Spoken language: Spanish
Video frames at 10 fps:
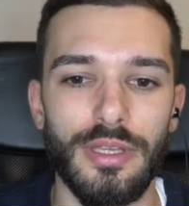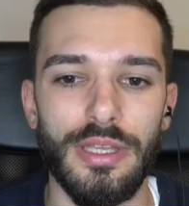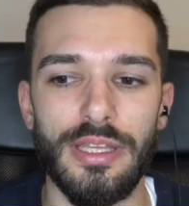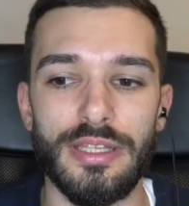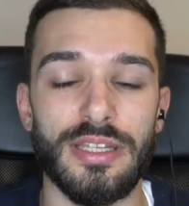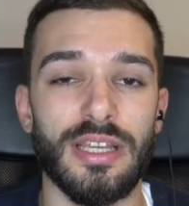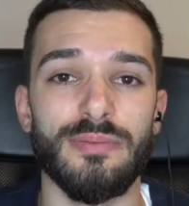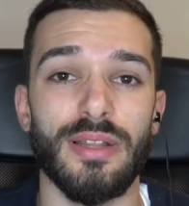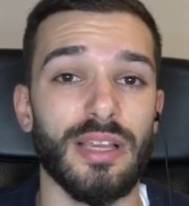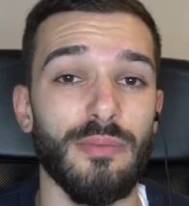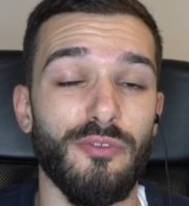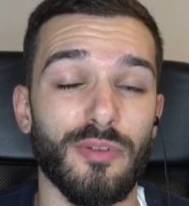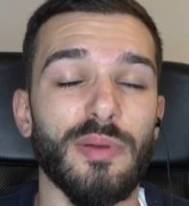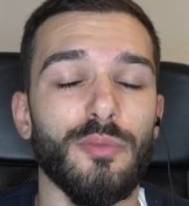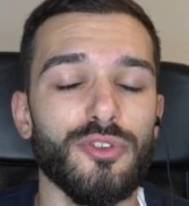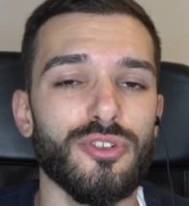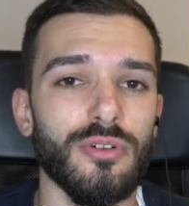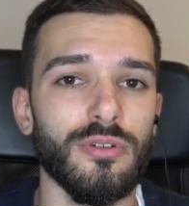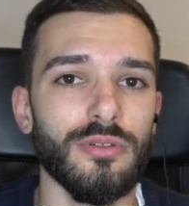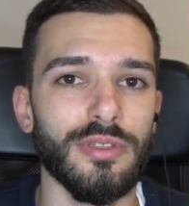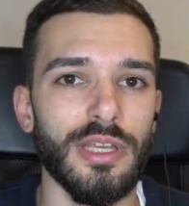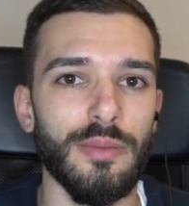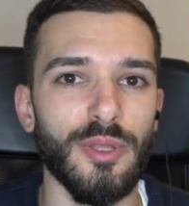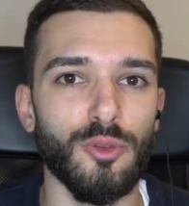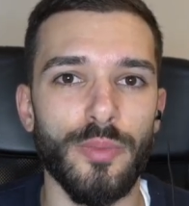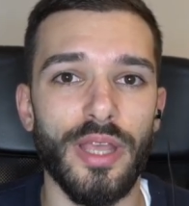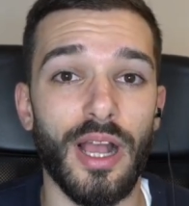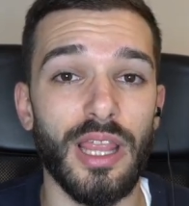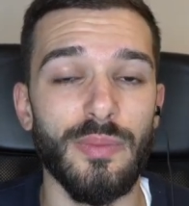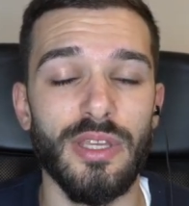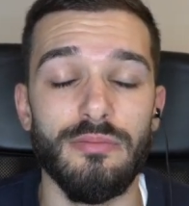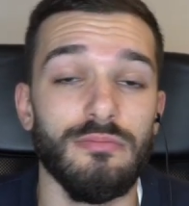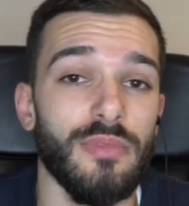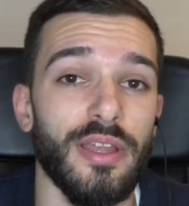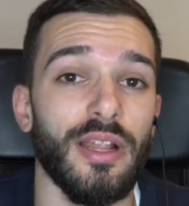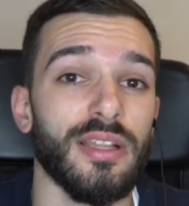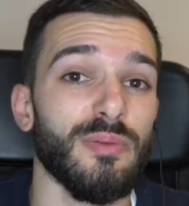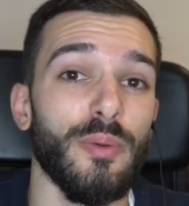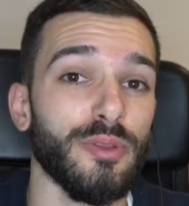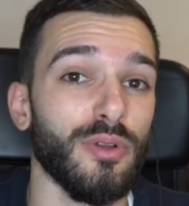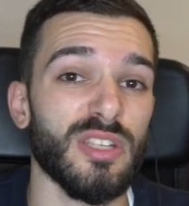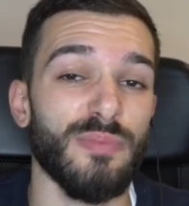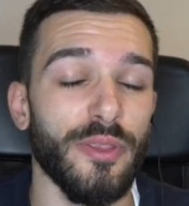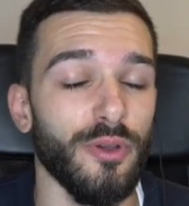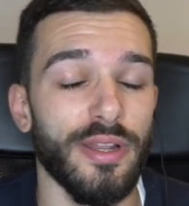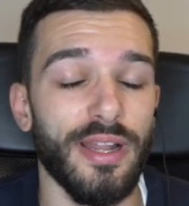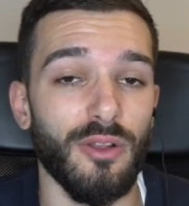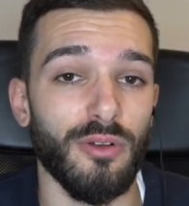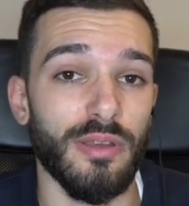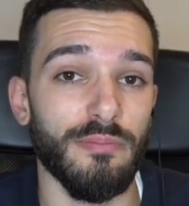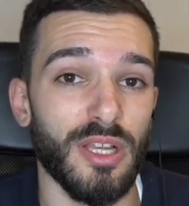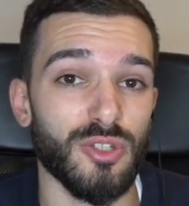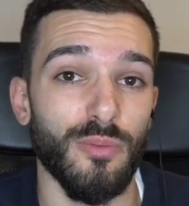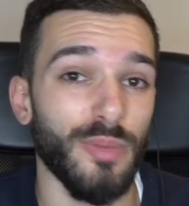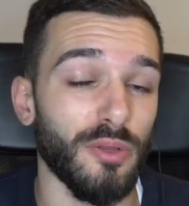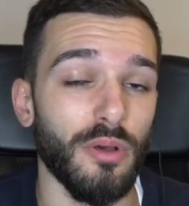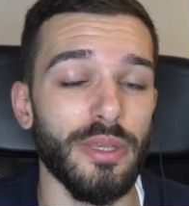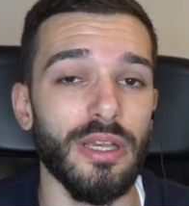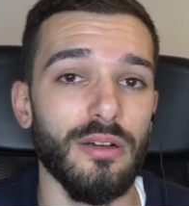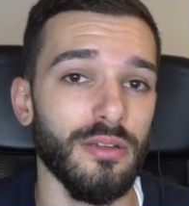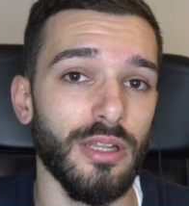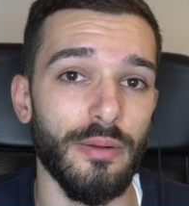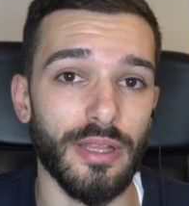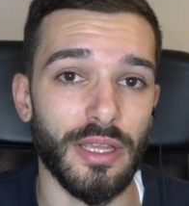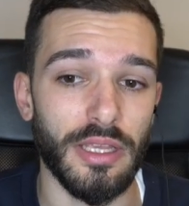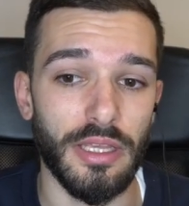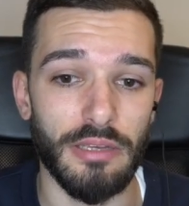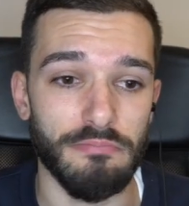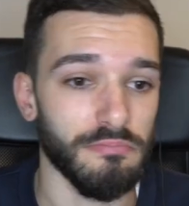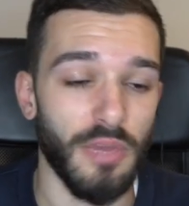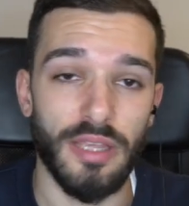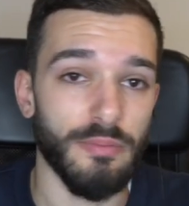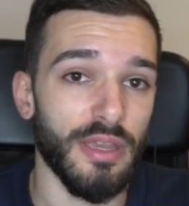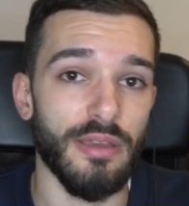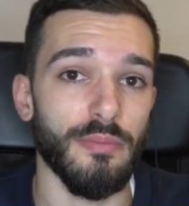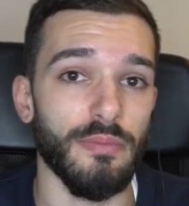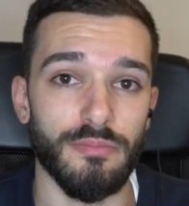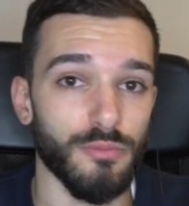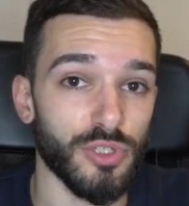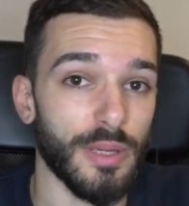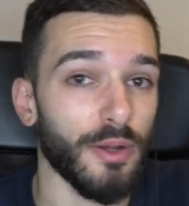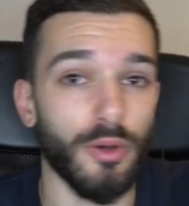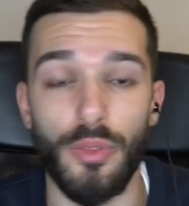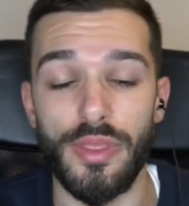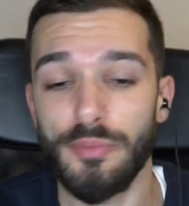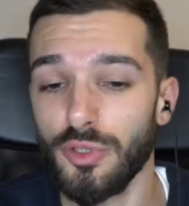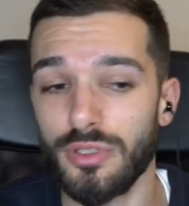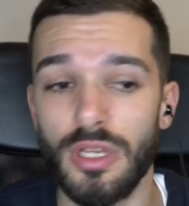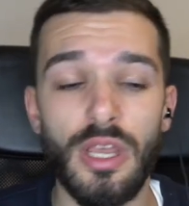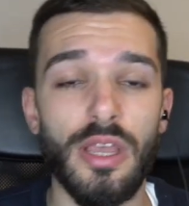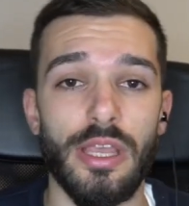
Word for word: Y sí que es verdad que me formé mucho de Bit2Me Academy. Era en ese momento en español, era lo que más completo había. Y la verdad que ahí me buscaba conceptos.